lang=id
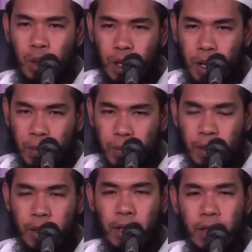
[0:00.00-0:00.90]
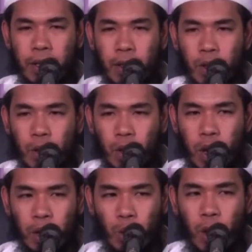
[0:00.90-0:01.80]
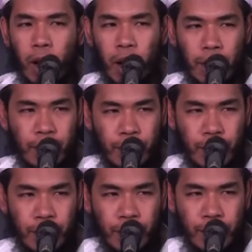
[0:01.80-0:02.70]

ya masjid sholat duha ya,